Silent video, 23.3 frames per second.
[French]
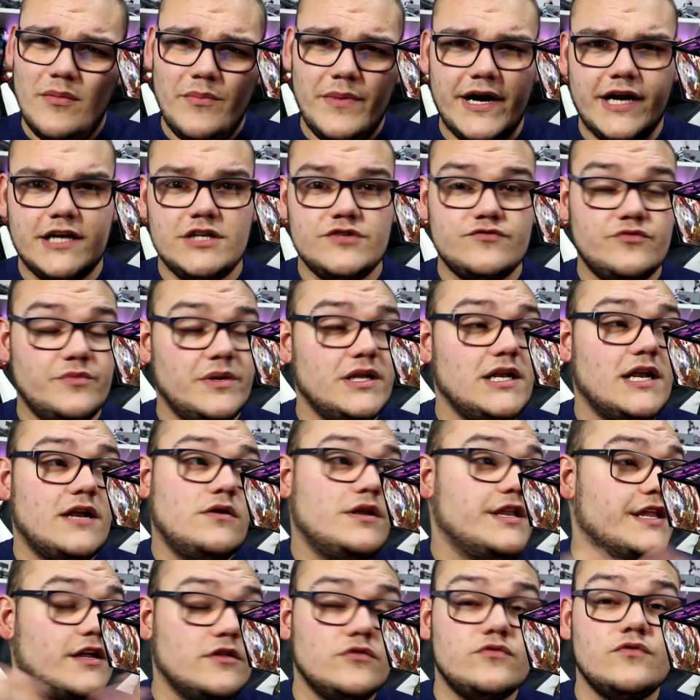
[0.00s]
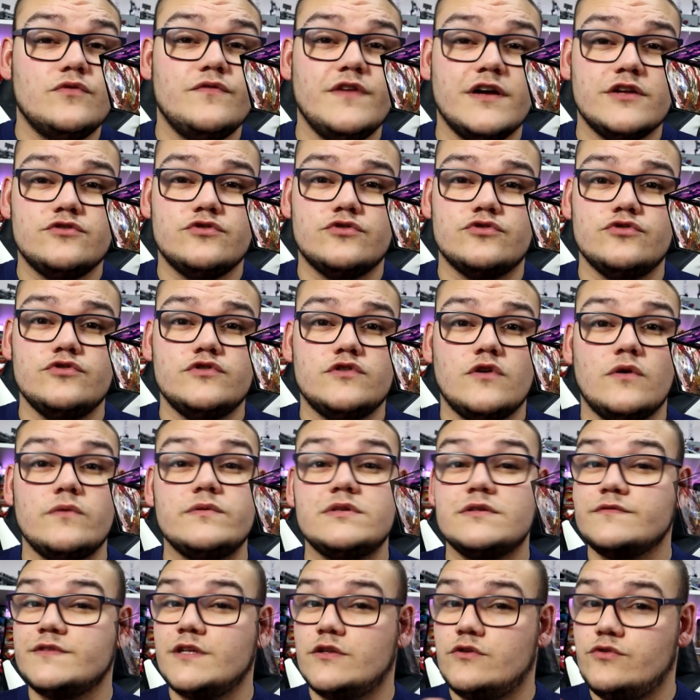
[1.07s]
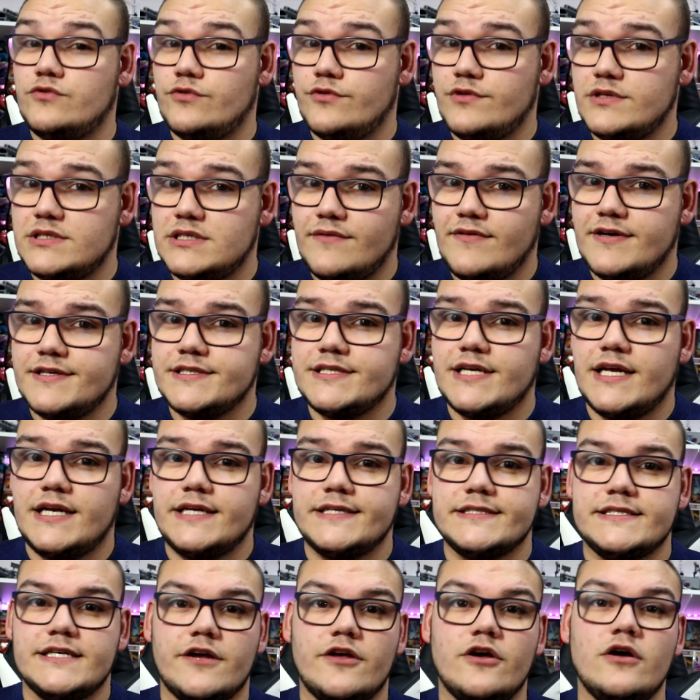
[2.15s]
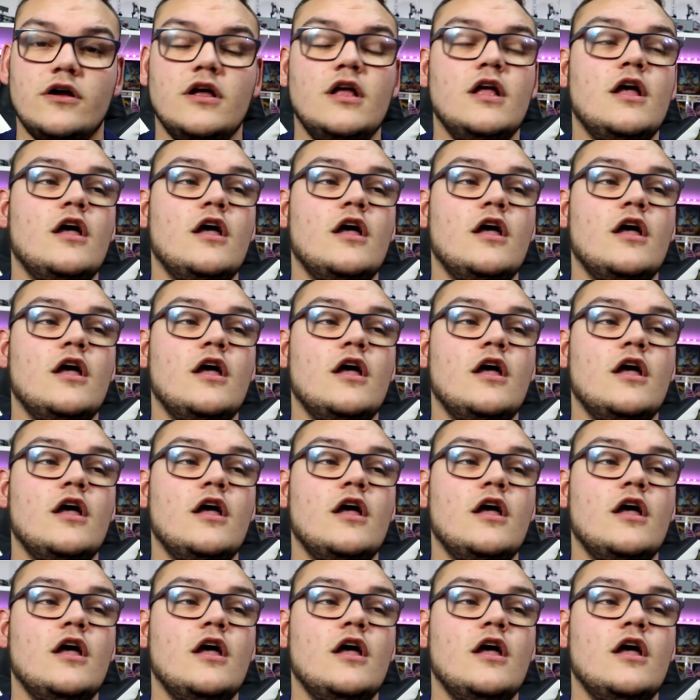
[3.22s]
Pareil, je vous mets le lien de l'ouverture juste en haut si vous êtes curieux de savoir ce qu'il y a à l'intérieur.